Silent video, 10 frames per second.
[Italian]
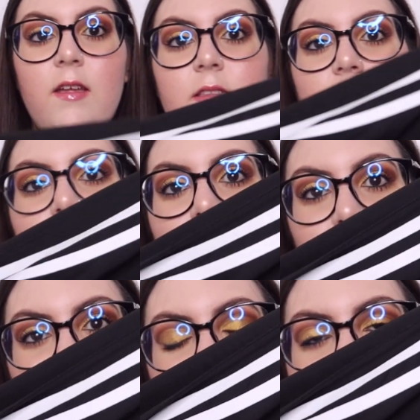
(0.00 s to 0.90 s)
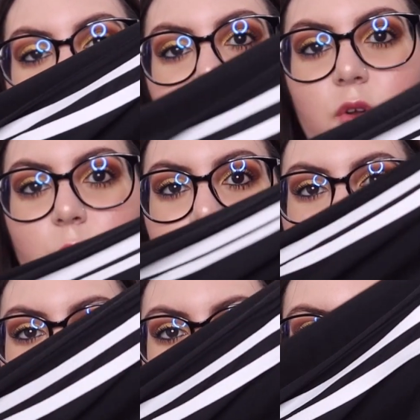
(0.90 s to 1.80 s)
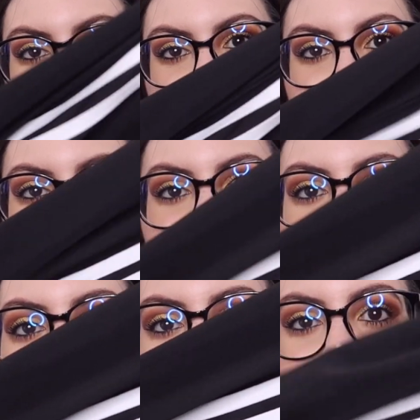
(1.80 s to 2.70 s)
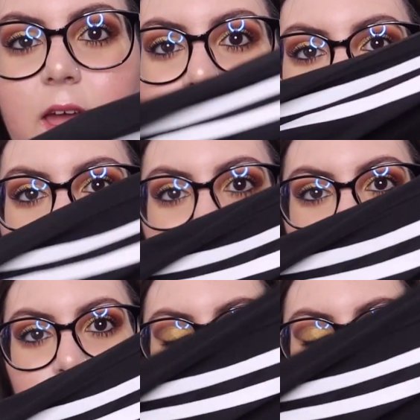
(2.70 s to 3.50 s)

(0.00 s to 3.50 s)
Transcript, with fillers: Di lato hanno queste strisce bianche